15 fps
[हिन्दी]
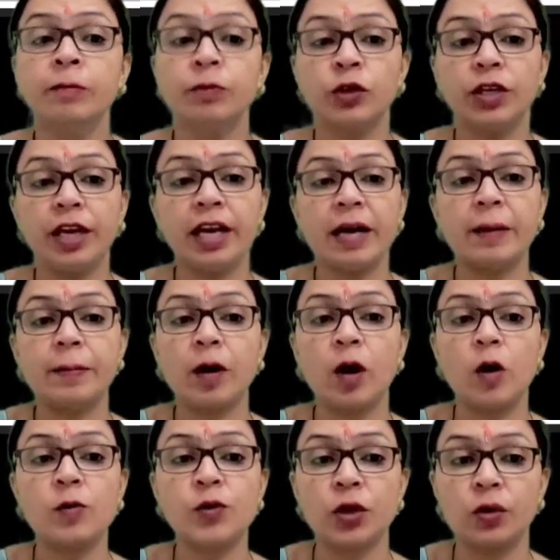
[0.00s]
तो ये आपका
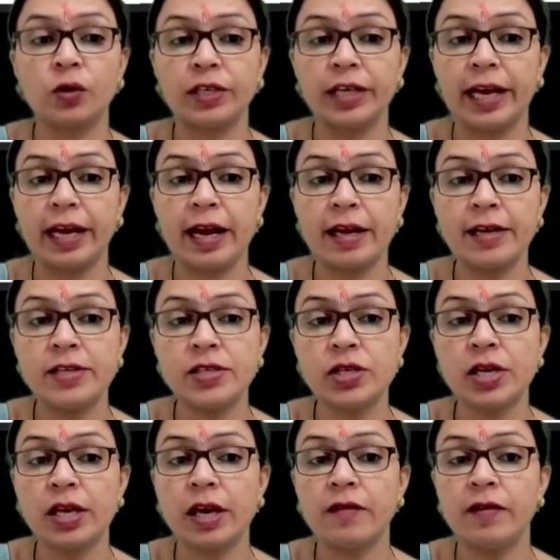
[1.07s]
ऑप्शन हो जाएगा कि
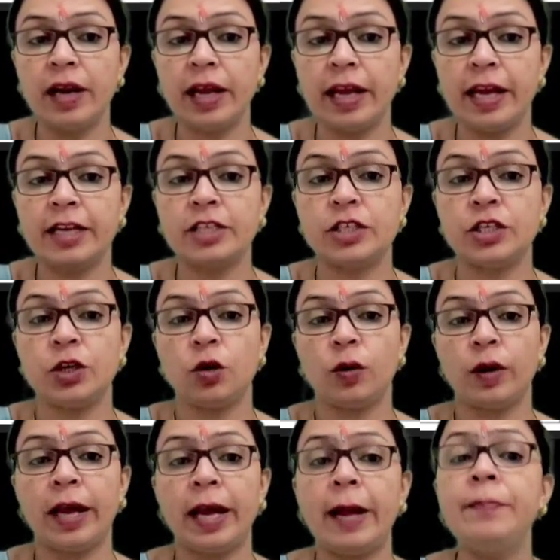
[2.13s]
इसकी केवल एक जीरो
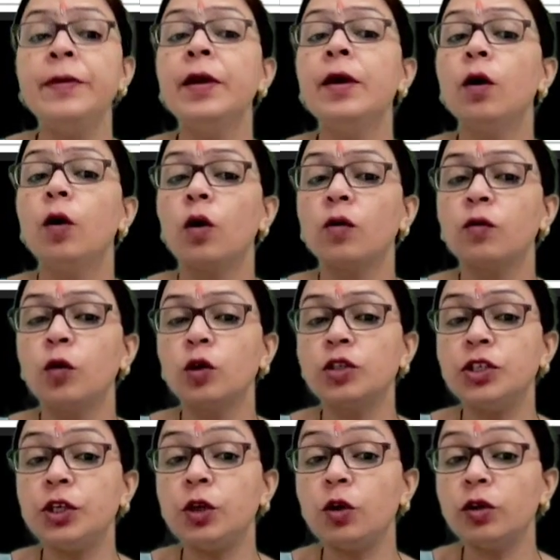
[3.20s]
है और वो
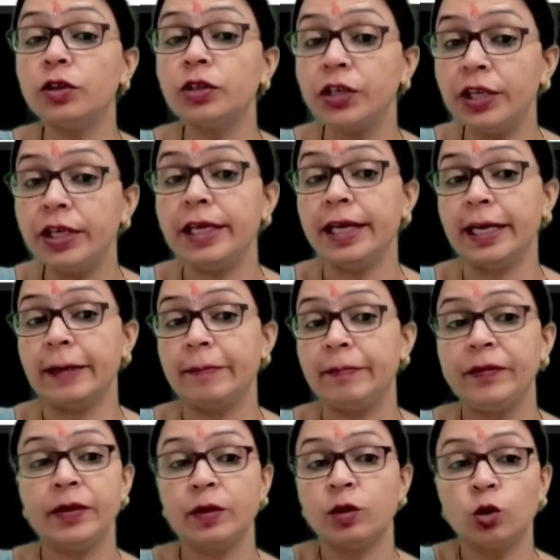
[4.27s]
जीरो थ्री है
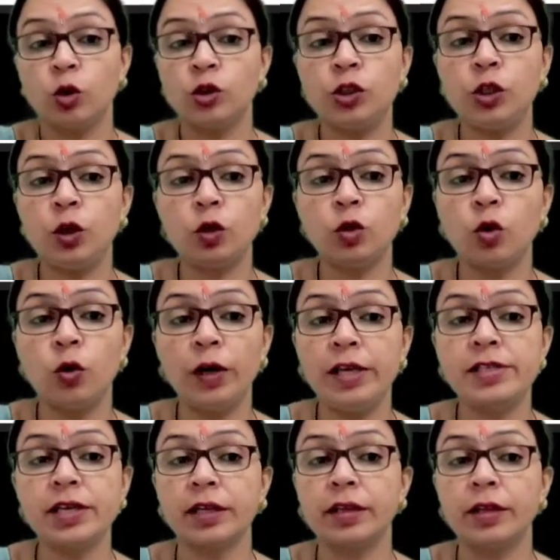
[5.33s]
दो जीरो तो हो नहीं
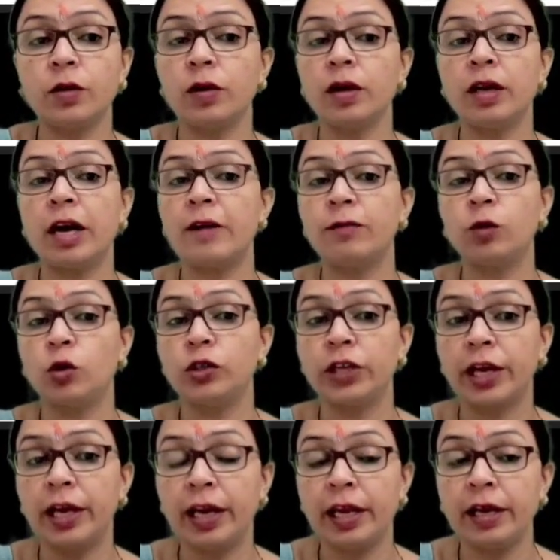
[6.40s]
सकते क्योंकि ग्राफ दो
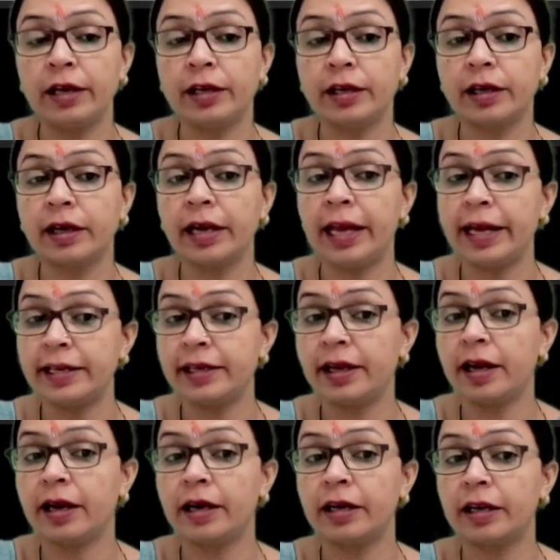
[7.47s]
जगह नहीं कट कर रहा है एक
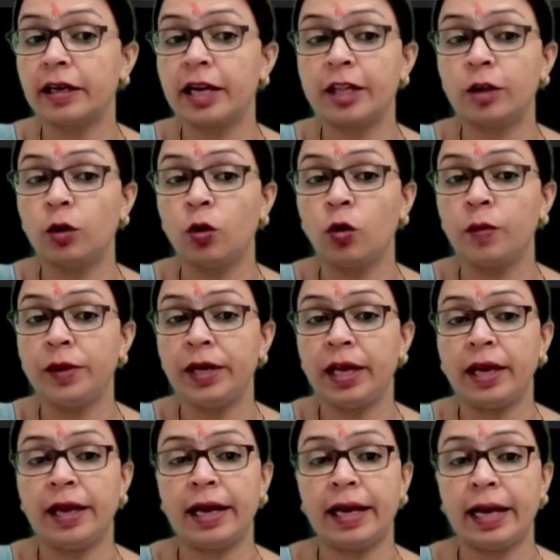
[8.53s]
जगह कट कर रहा है तो नो भी
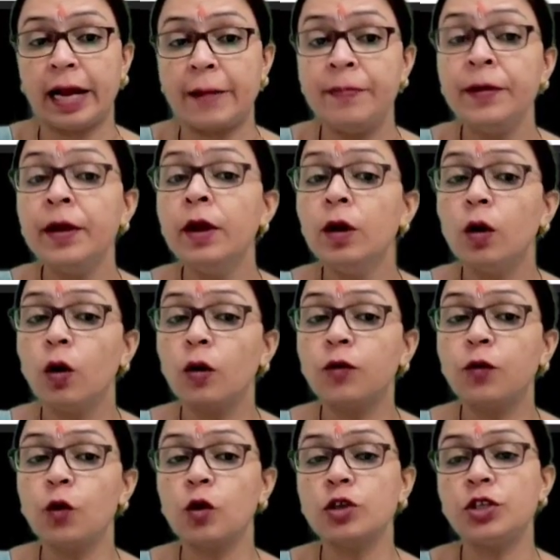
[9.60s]
नहीं आएगा और
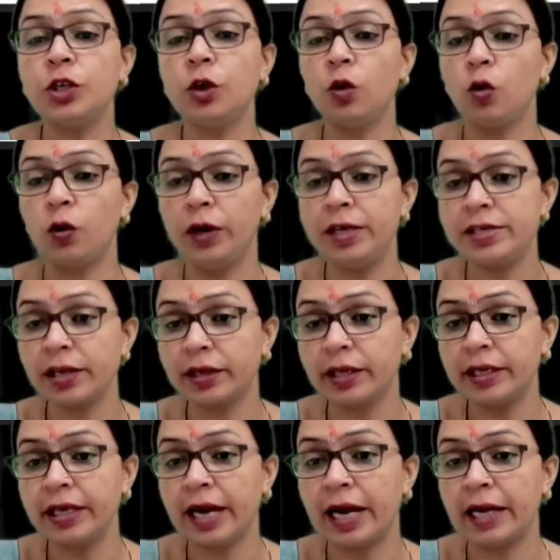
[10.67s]
फोर जीरो हो नहीं सकता
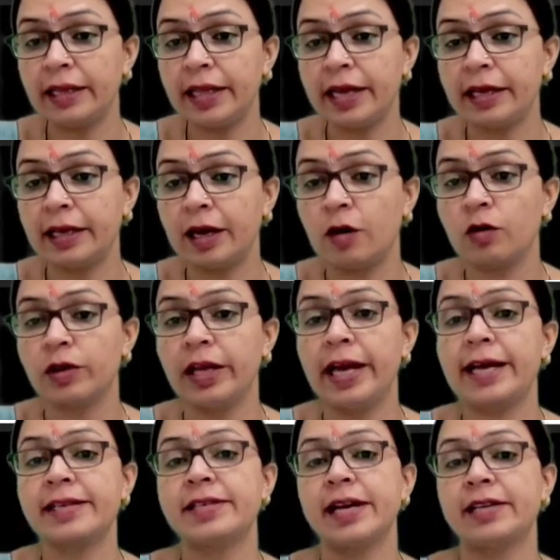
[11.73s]
यहाँ देखना होता है
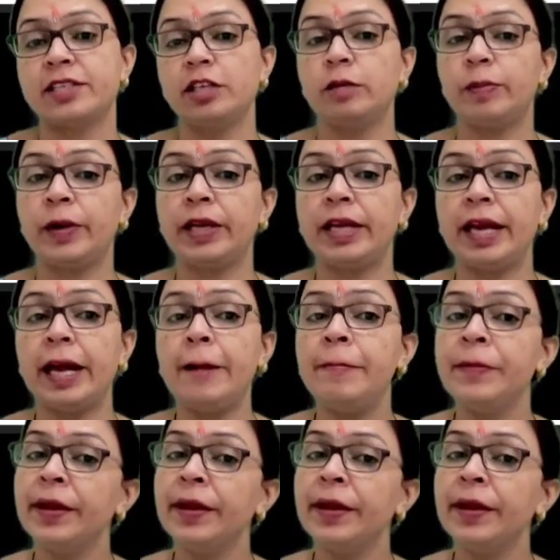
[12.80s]
एक्स एक्सिस पर ये